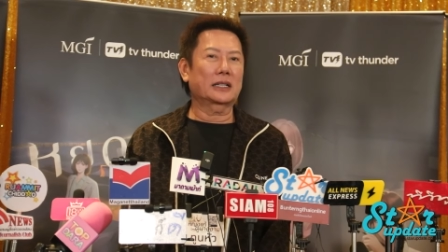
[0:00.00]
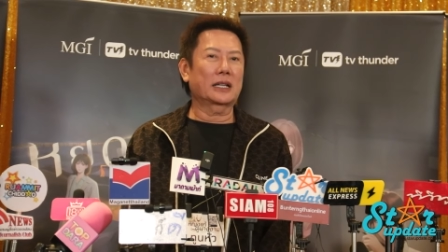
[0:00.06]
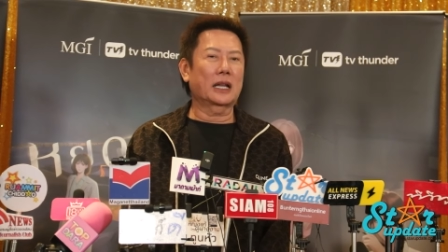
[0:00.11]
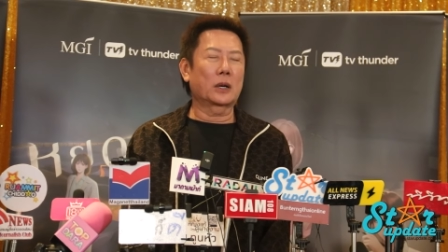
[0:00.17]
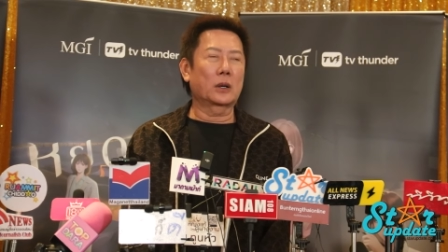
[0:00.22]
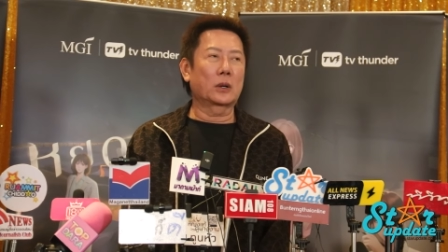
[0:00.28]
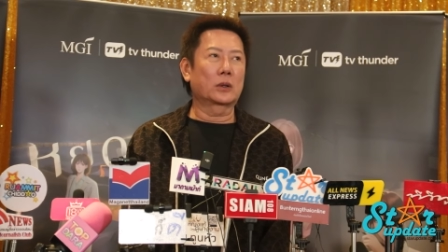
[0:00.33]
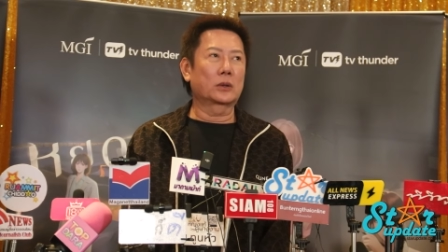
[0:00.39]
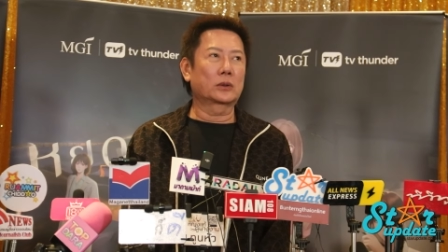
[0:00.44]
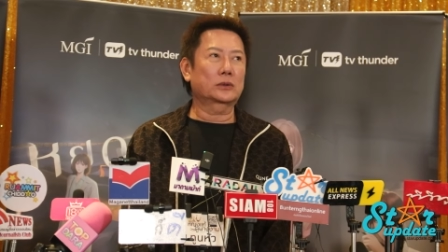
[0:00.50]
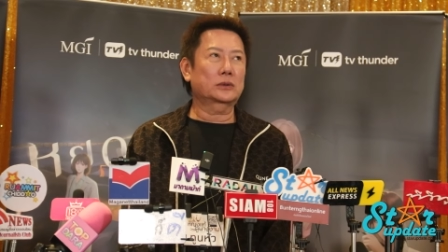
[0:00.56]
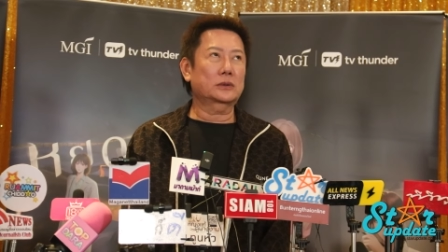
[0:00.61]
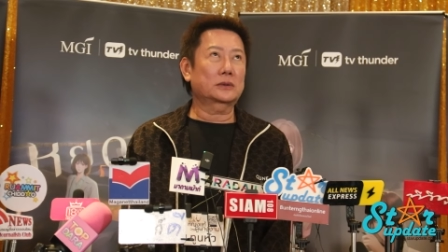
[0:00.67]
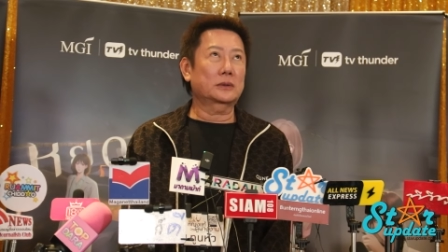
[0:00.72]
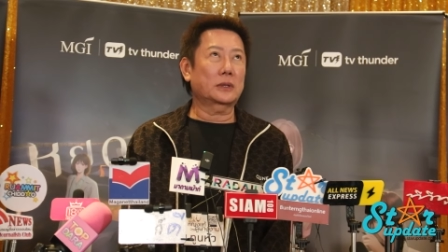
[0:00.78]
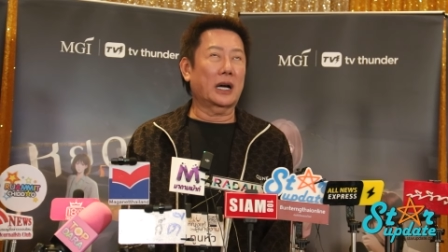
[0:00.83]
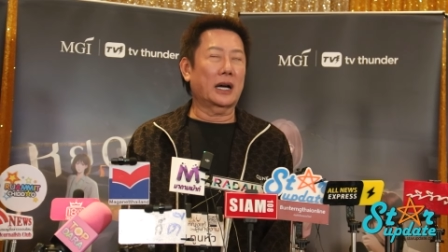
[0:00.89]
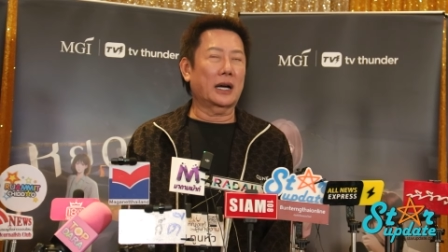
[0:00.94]

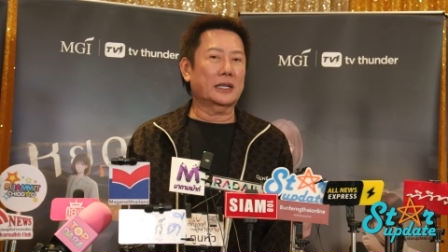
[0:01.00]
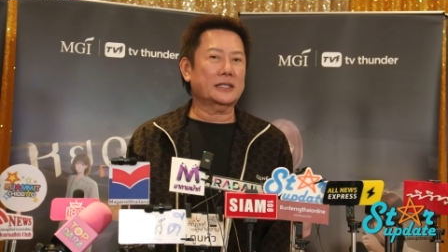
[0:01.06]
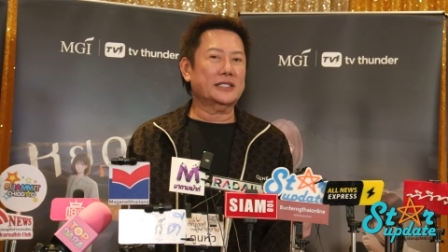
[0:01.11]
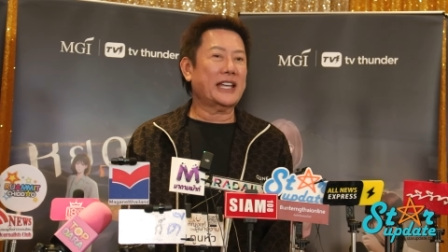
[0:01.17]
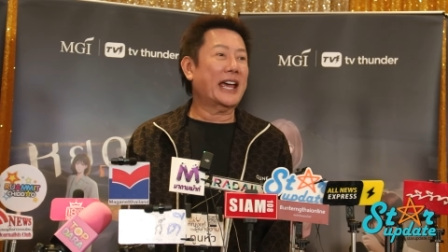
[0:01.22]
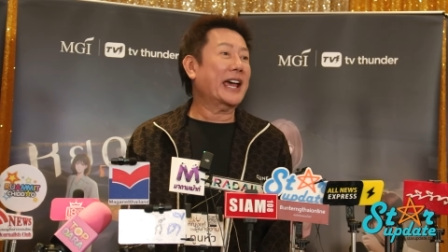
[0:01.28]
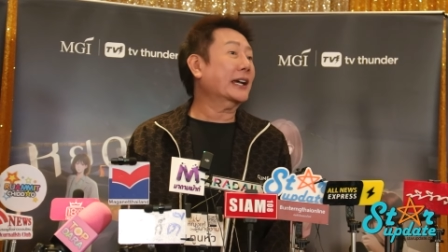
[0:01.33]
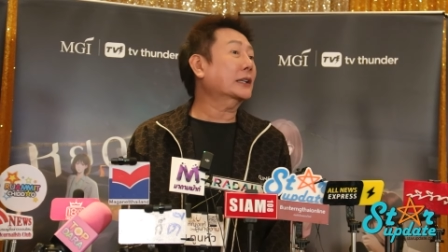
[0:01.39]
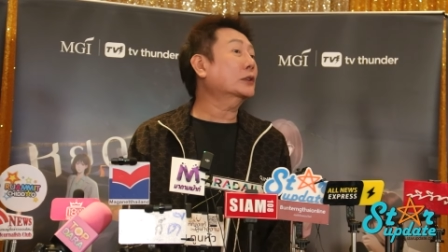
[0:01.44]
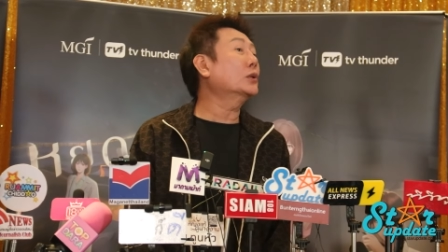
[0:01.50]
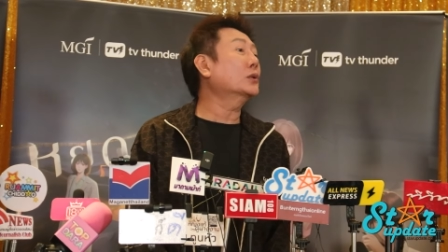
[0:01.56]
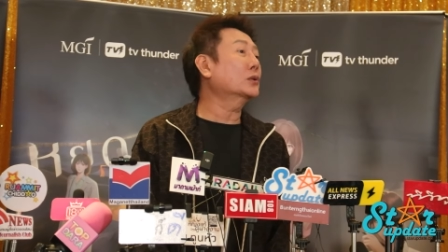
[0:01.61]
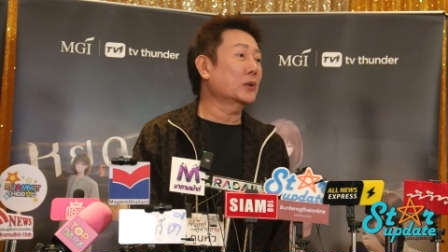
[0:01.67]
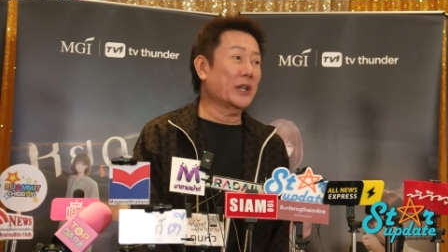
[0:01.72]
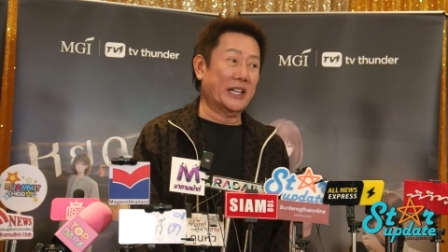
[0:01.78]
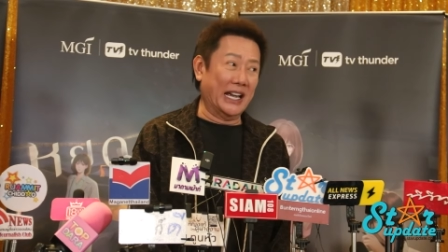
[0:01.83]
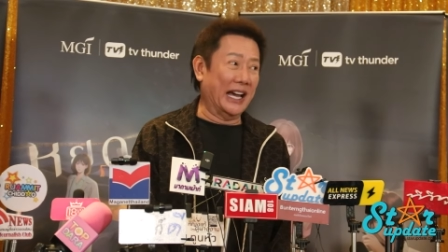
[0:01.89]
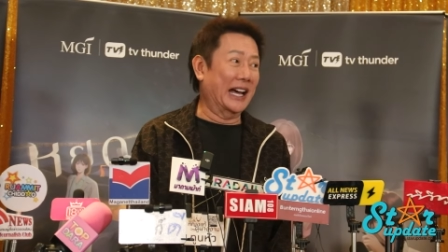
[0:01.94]
เรา่อแจ้งทุก
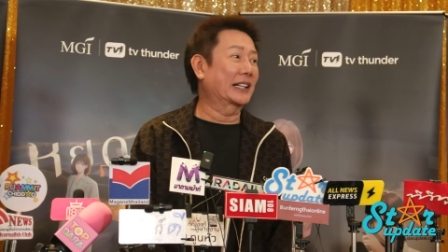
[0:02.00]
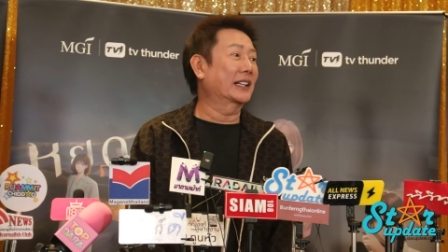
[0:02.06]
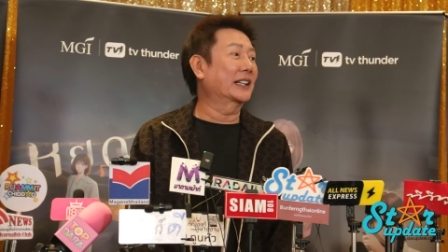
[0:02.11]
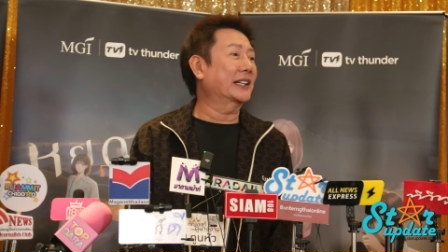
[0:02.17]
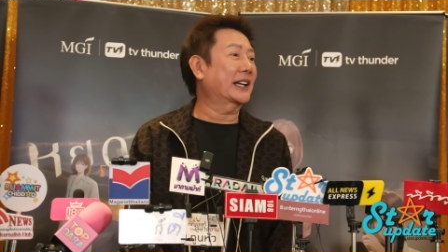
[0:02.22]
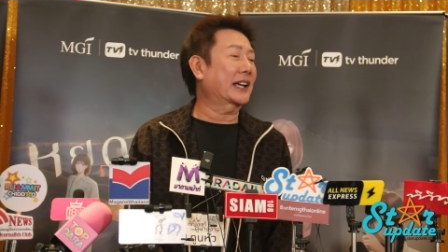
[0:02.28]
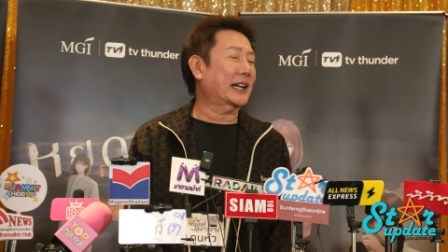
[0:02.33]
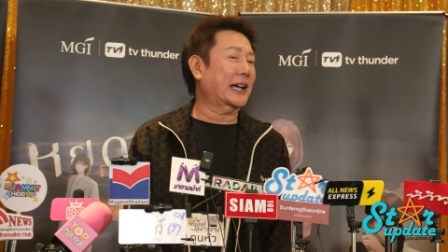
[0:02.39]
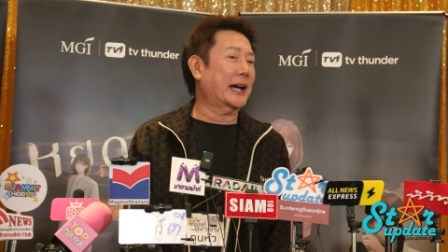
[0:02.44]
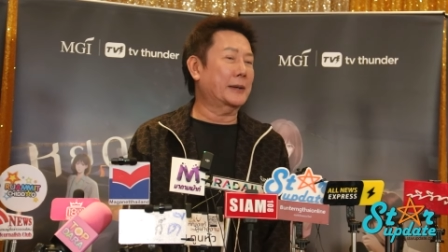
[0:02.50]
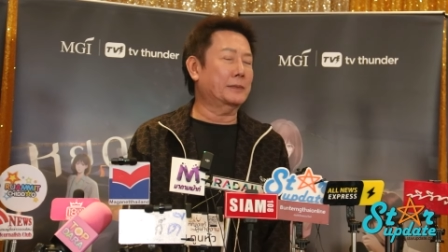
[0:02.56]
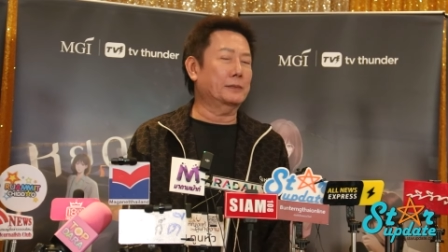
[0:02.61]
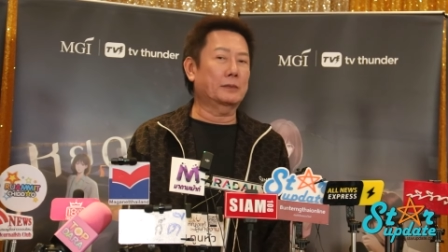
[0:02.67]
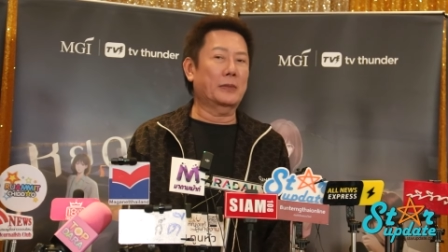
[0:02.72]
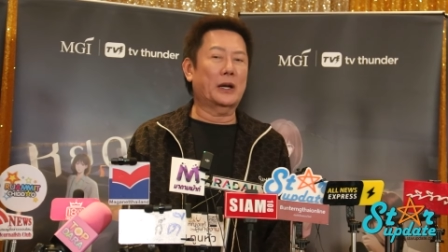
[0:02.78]
หน่วยงานเลยนะครับ